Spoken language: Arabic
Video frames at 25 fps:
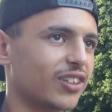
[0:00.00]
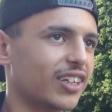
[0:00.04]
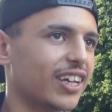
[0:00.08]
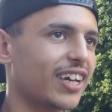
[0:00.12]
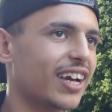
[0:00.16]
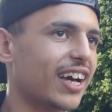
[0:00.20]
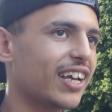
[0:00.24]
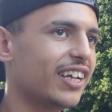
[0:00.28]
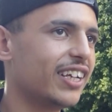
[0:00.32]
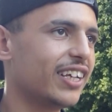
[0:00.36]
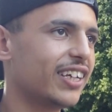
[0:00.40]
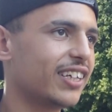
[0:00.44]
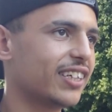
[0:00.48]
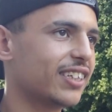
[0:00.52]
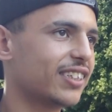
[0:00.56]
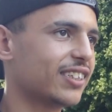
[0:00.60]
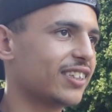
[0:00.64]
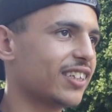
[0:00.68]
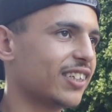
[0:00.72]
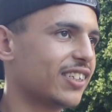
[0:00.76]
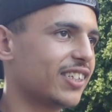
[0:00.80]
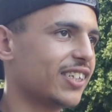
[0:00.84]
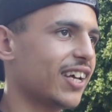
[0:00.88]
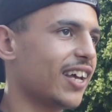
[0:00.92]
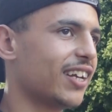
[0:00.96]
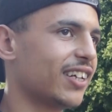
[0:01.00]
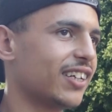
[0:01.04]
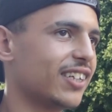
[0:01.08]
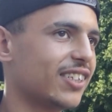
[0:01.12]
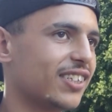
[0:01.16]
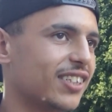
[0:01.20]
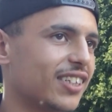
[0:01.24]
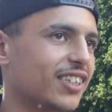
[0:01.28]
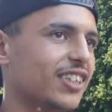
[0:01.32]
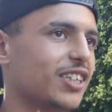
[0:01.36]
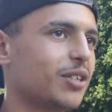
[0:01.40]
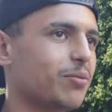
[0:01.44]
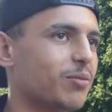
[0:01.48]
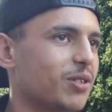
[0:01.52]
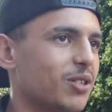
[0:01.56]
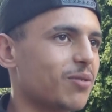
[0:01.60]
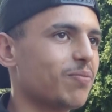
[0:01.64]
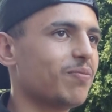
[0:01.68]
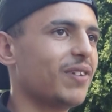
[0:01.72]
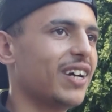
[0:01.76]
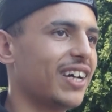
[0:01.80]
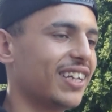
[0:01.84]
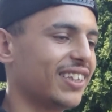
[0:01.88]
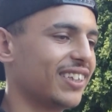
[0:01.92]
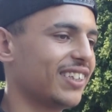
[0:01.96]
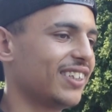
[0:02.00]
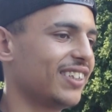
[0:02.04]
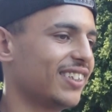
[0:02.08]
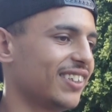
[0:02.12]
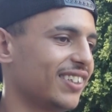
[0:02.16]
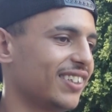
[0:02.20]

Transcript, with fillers: يخليك تتشنج انت باش من بعد